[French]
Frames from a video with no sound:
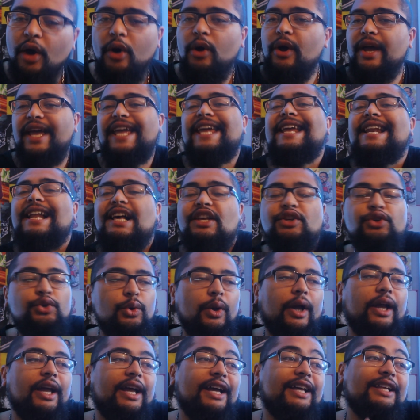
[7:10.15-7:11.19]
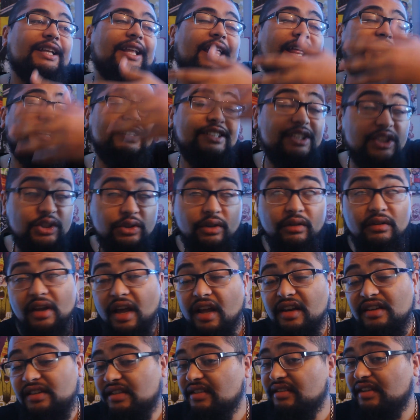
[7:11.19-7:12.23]
euh, et la
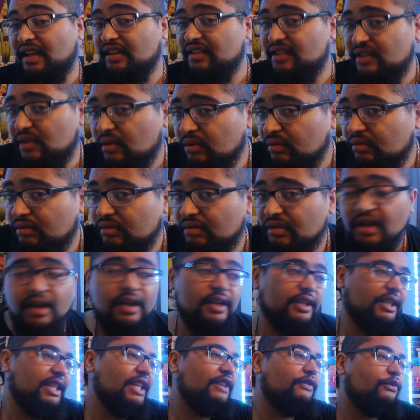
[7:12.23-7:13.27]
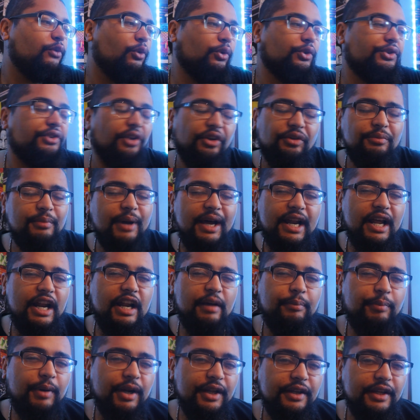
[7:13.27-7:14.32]
surindustrialisation qui font tant de mal à
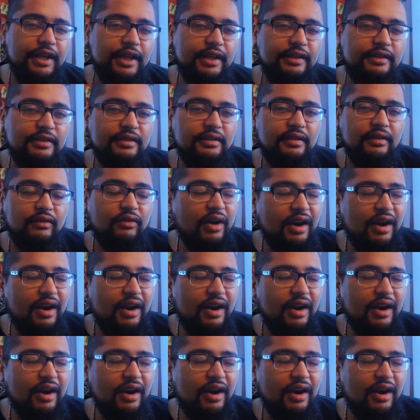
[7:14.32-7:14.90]
la planète.